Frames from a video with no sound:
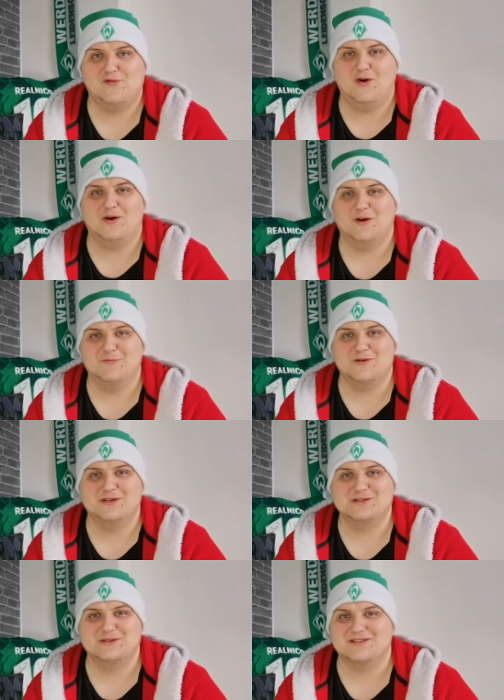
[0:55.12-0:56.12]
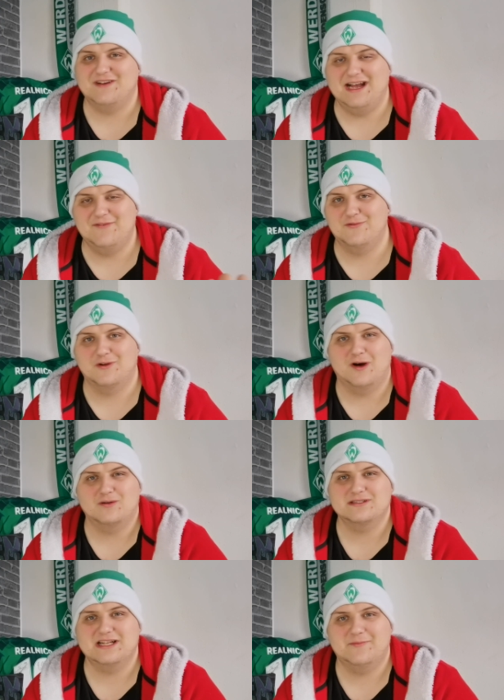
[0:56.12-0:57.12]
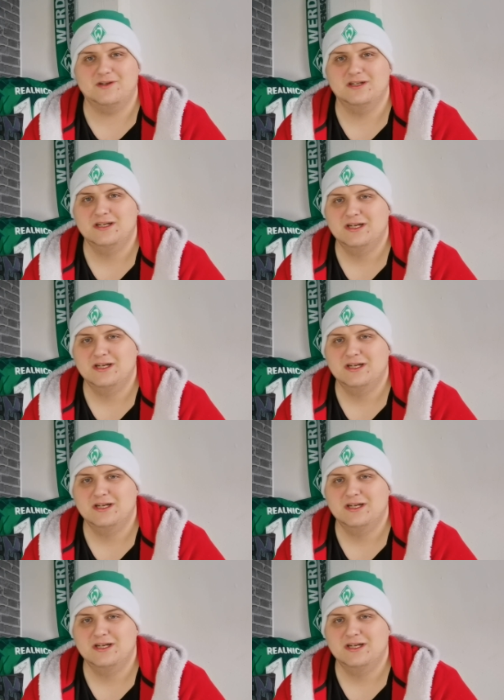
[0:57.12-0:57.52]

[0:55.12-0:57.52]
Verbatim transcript: vorkommt oder so. Es war einfach nur eine Ausnahme.